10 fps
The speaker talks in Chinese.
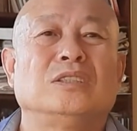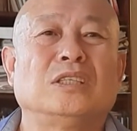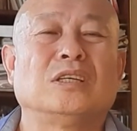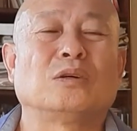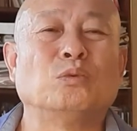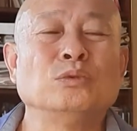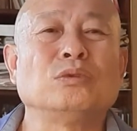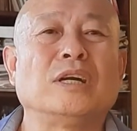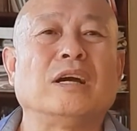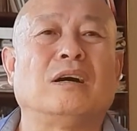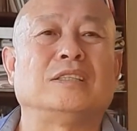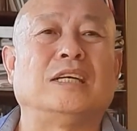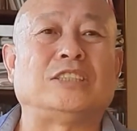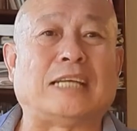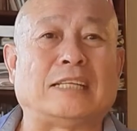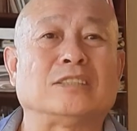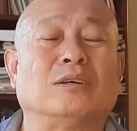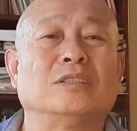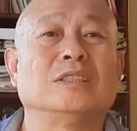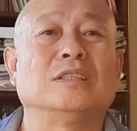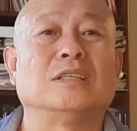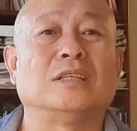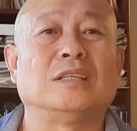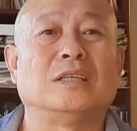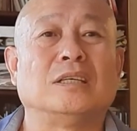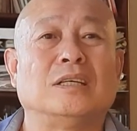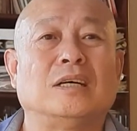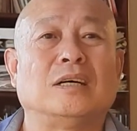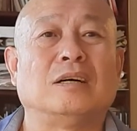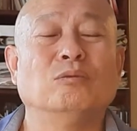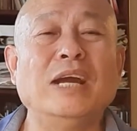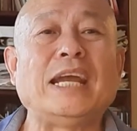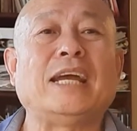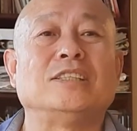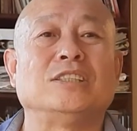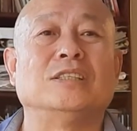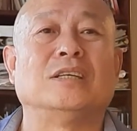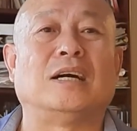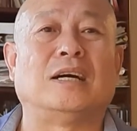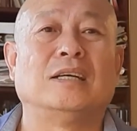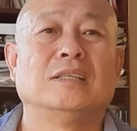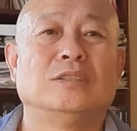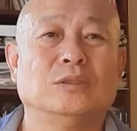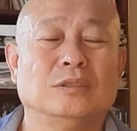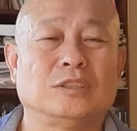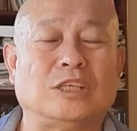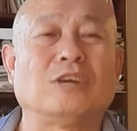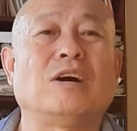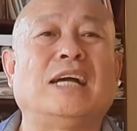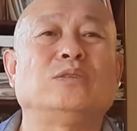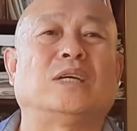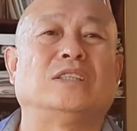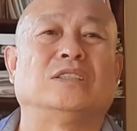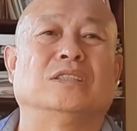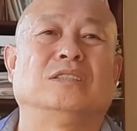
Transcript: 这个工作量也减少，这个危害性啊，也提高安全性。